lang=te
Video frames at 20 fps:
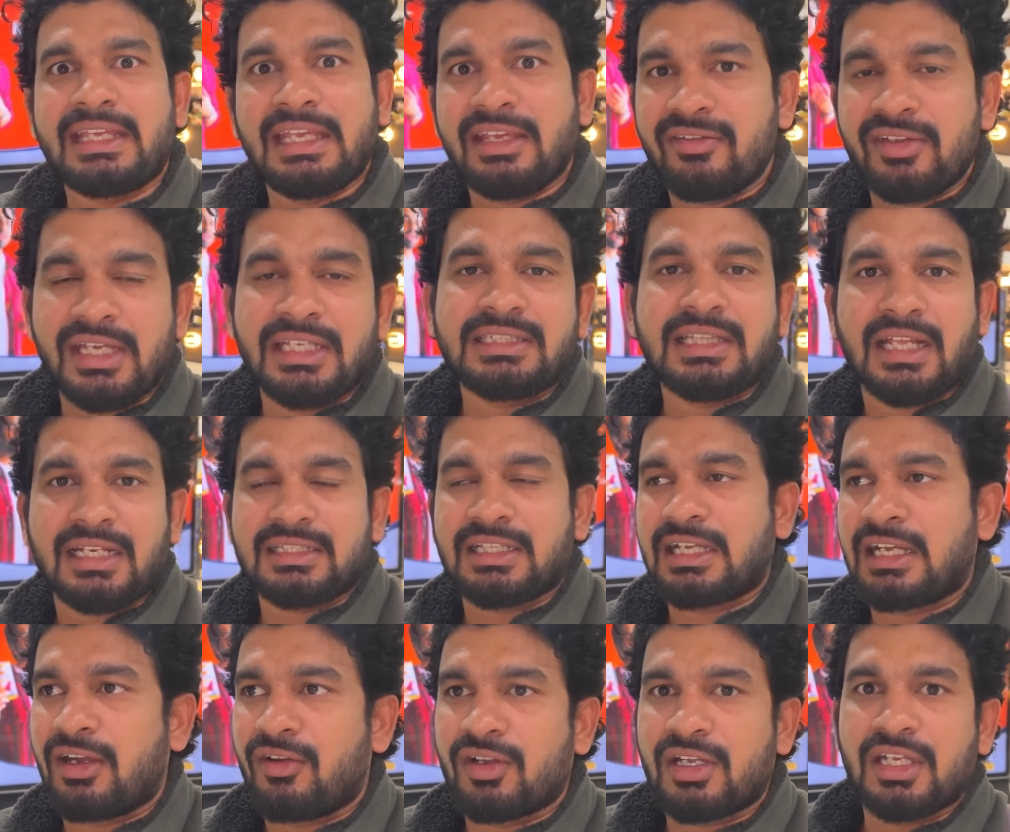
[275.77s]
ఏమీ అయితే అర్థం
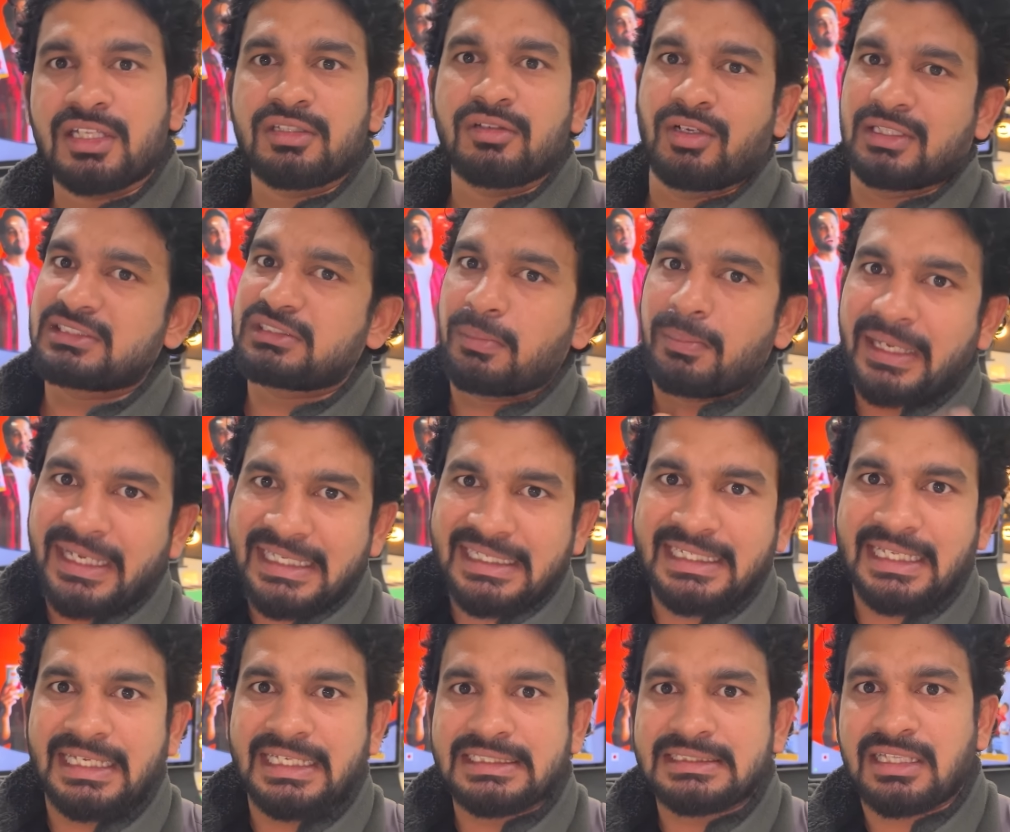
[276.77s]
కావట్లేదు వన్స్ బయటకు
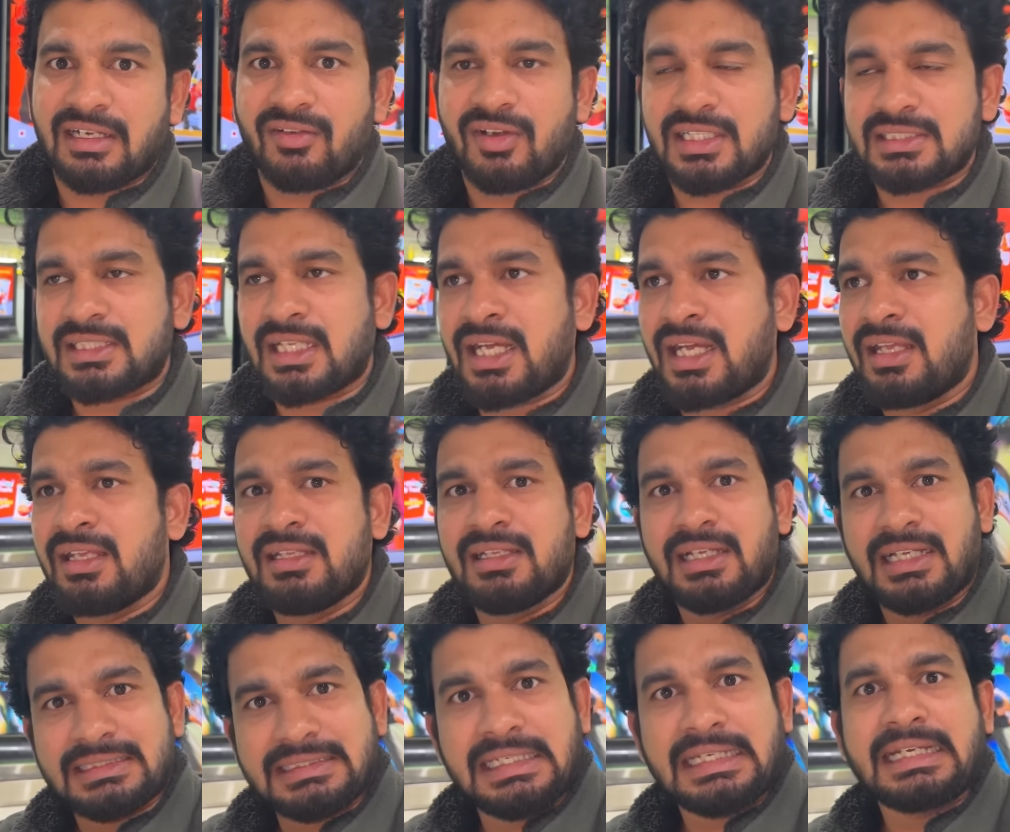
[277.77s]
వెళ్ళిన తర్వాత
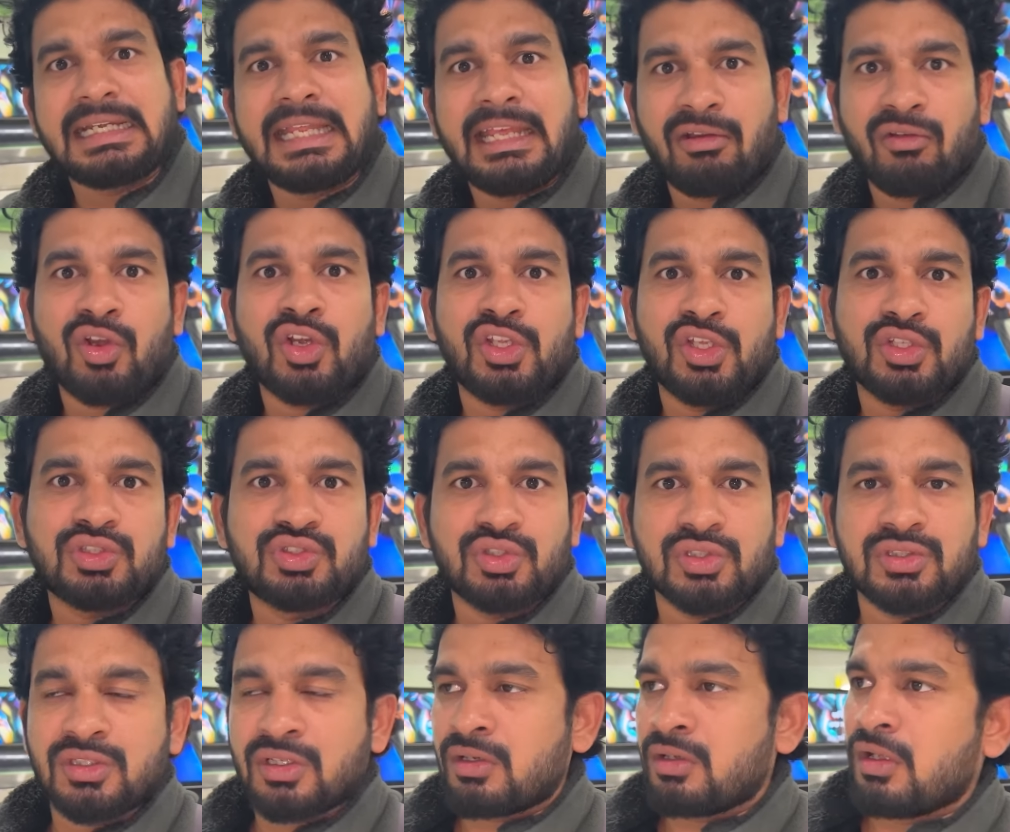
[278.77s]
అసలు ఇక్కడ ఏమున్నాయో
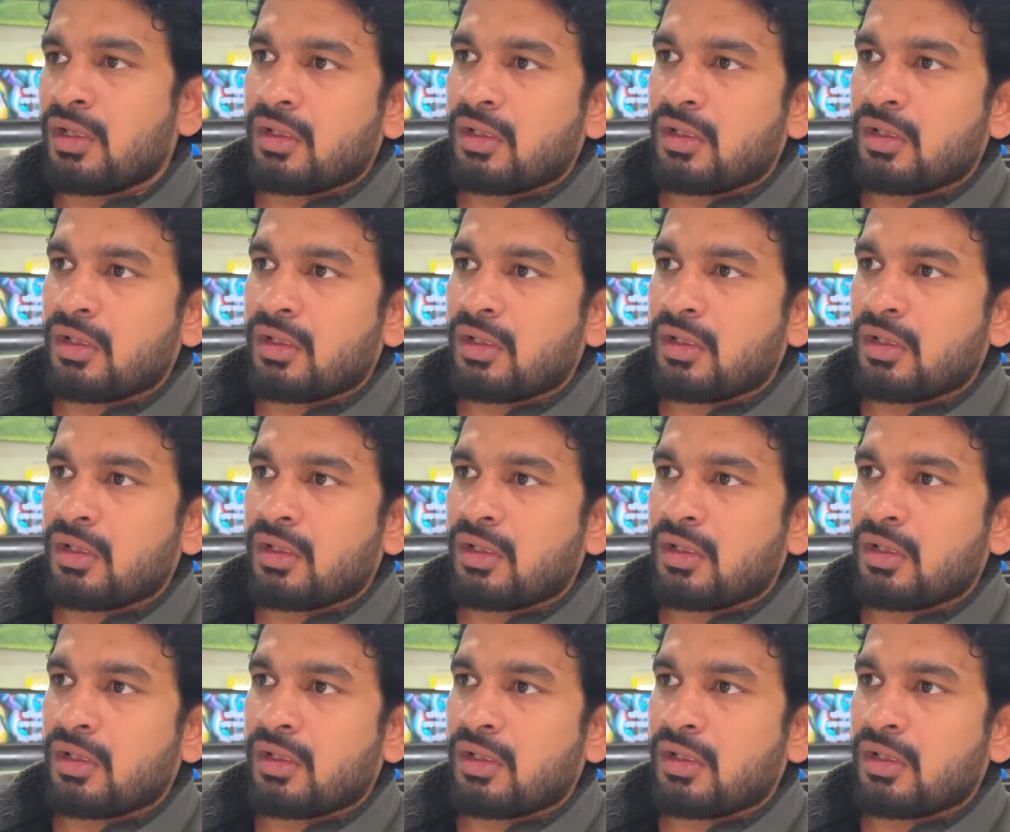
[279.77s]
చూద్దాం